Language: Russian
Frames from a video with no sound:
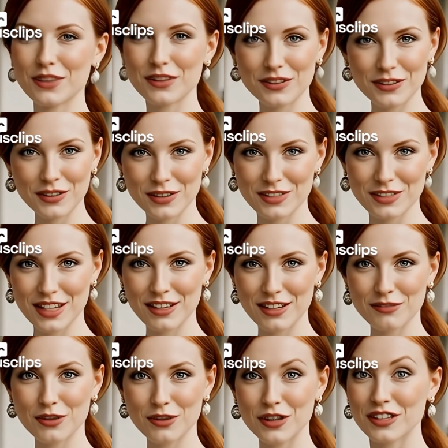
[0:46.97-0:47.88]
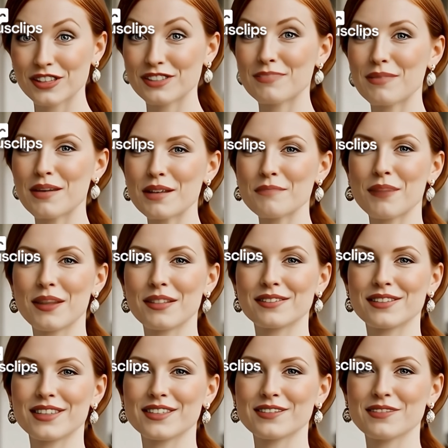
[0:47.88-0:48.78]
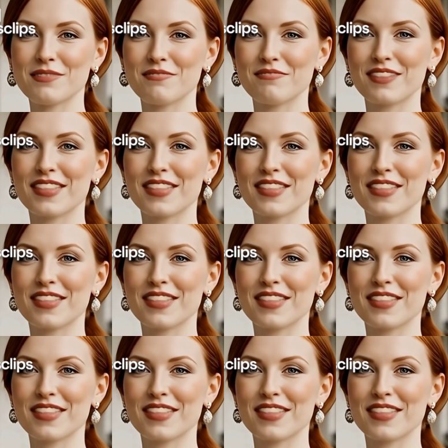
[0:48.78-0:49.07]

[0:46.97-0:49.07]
должен работать с таким качеством, чтобы